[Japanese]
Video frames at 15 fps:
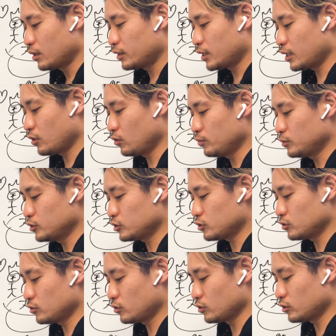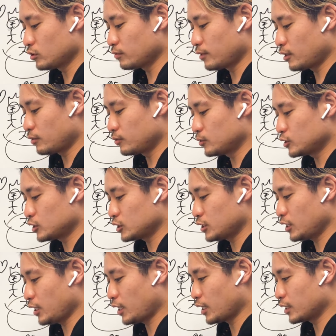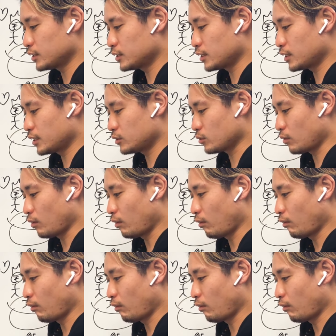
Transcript: で、本文中の言葉を用いて書いてねと。